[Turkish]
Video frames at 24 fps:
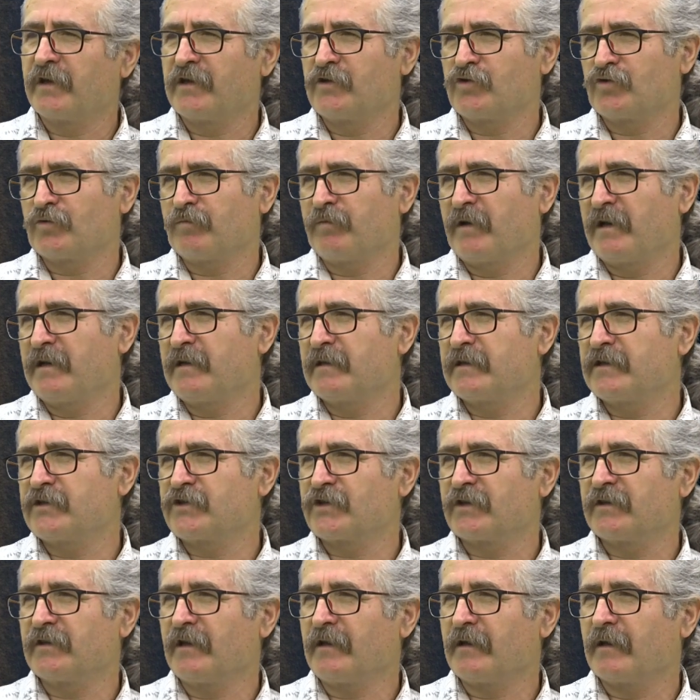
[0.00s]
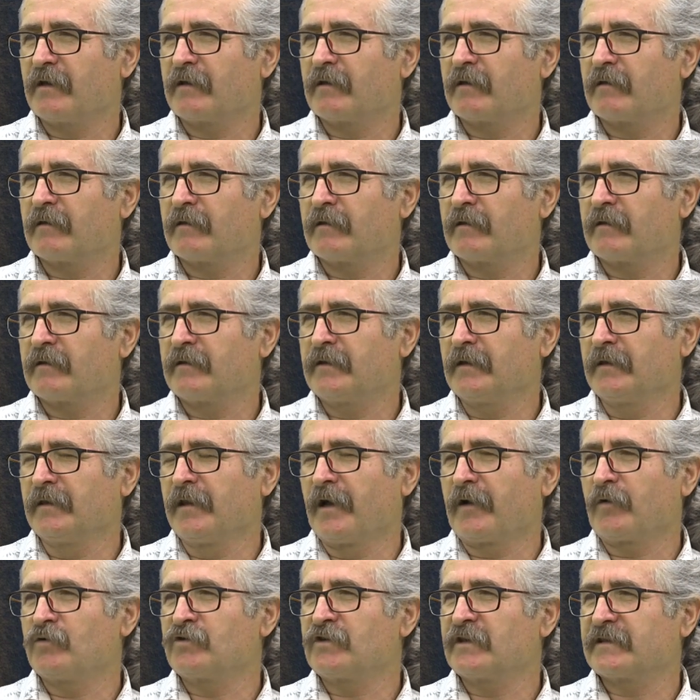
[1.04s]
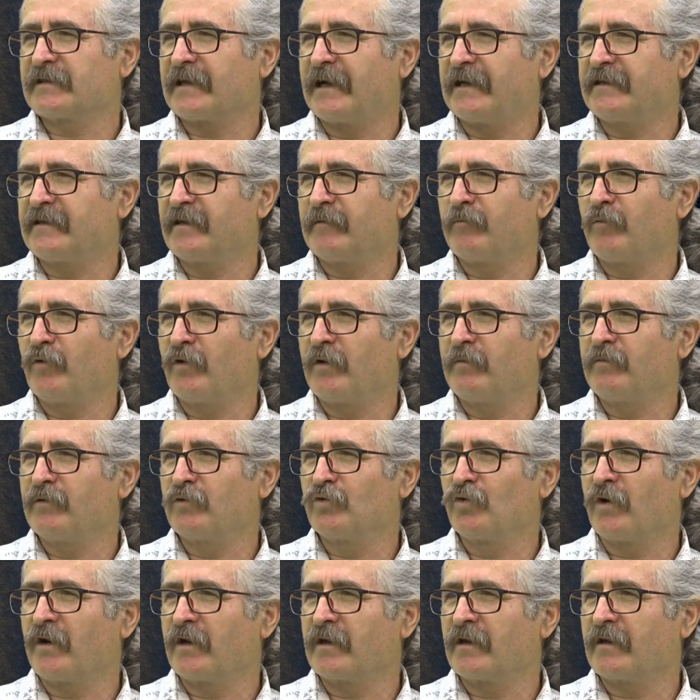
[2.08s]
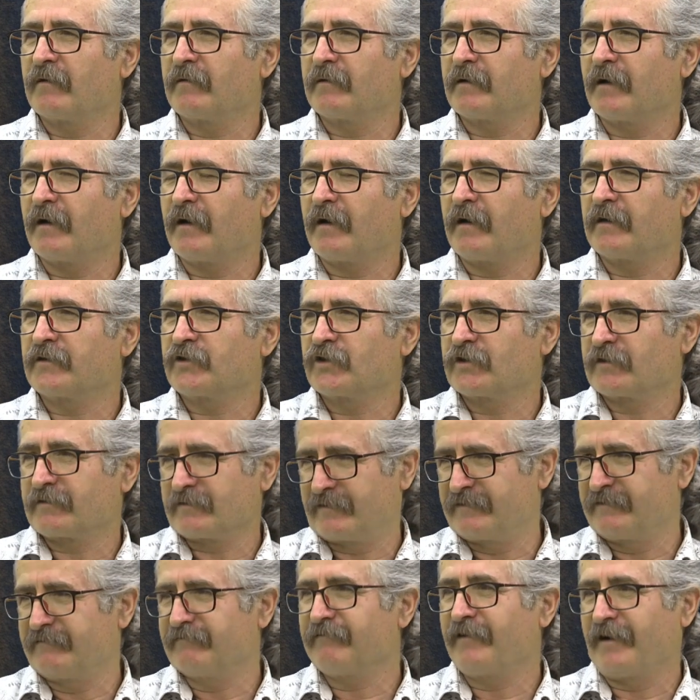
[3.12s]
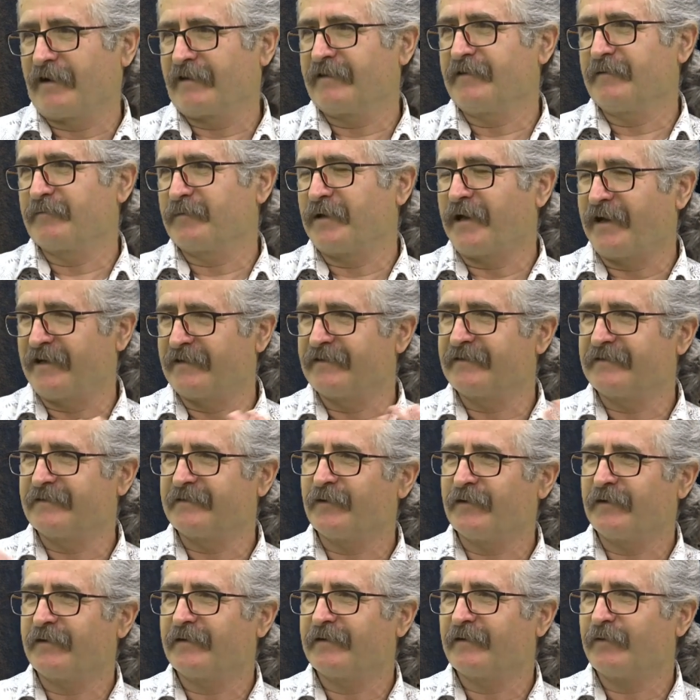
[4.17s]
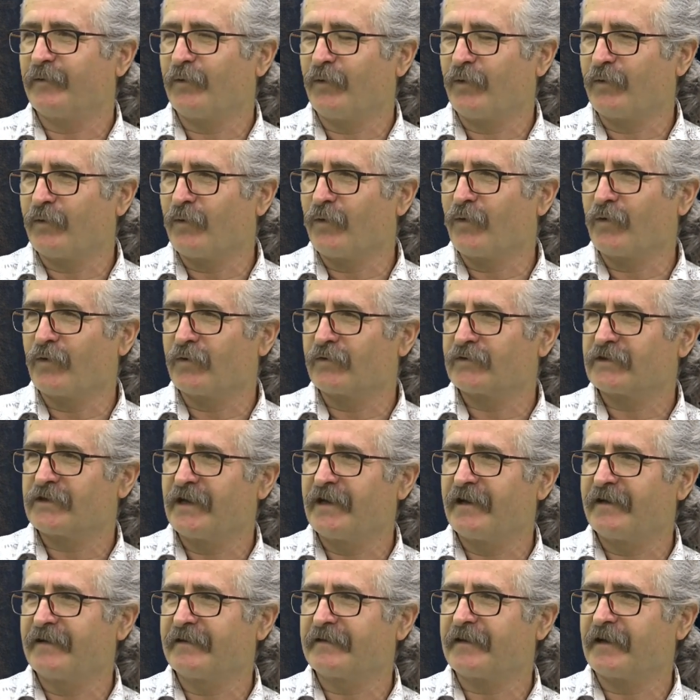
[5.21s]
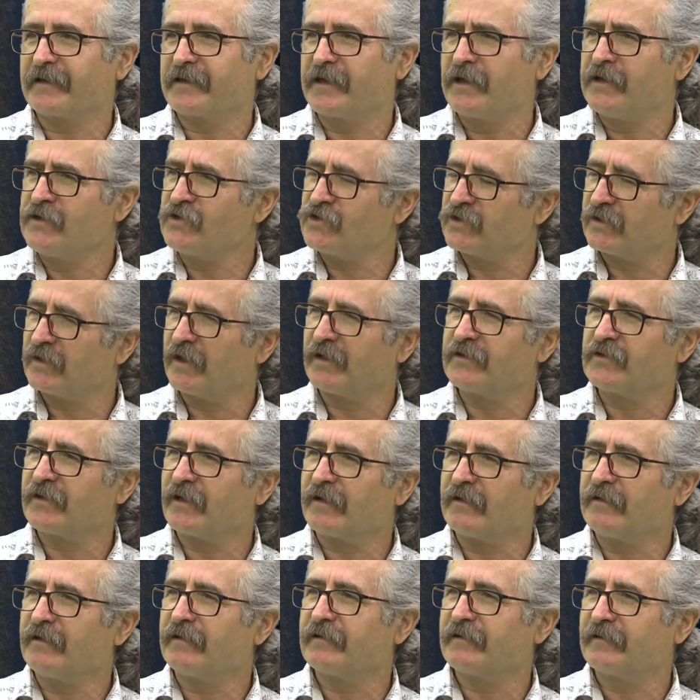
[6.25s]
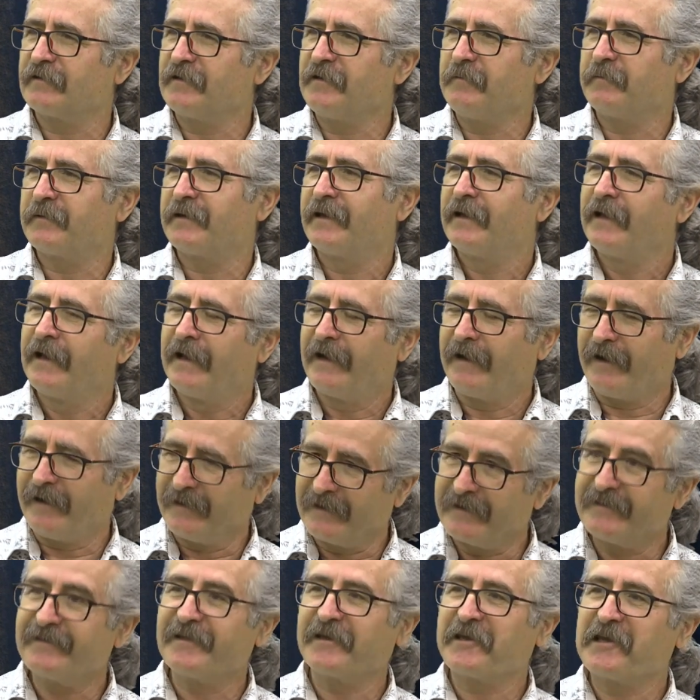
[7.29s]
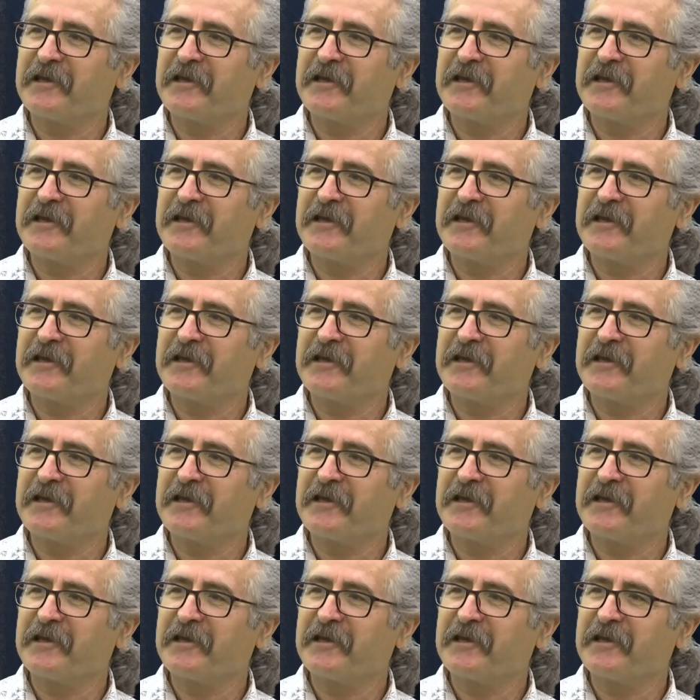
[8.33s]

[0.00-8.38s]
tecrübenin dışında yıllar önce zaten böyle bir doğaya aşıklığın var değil mi? Yani Kesinlikle. o, e, o şeyleri ta genç yaşlarında da değil mi? Evet. Halinde